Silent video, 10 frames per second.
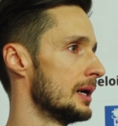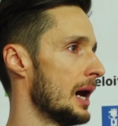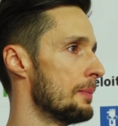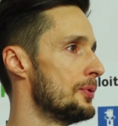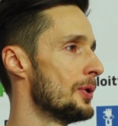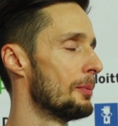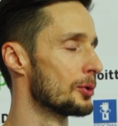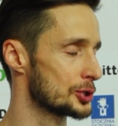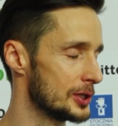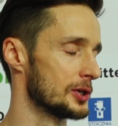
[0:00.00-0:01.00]
a była
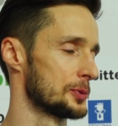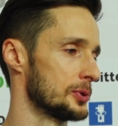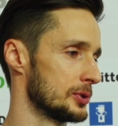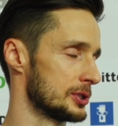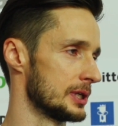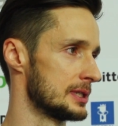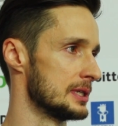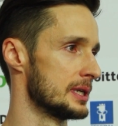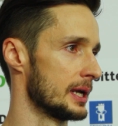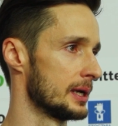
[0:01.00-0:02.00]
możliwość podjąć
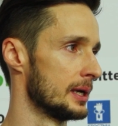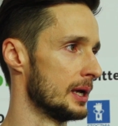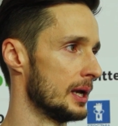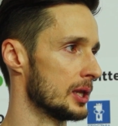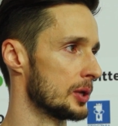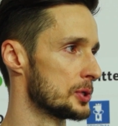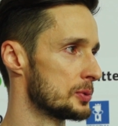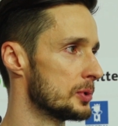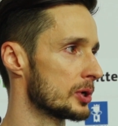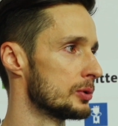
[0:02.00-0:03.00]
decyzję, to
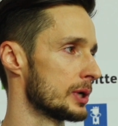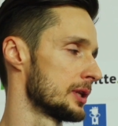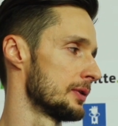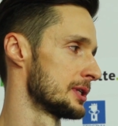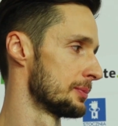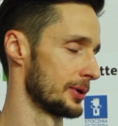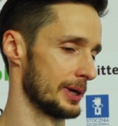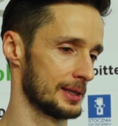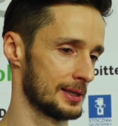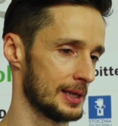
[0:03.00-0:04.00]
byśmy mogli uratować ten
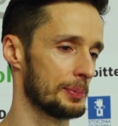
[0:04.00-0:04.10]
projekt.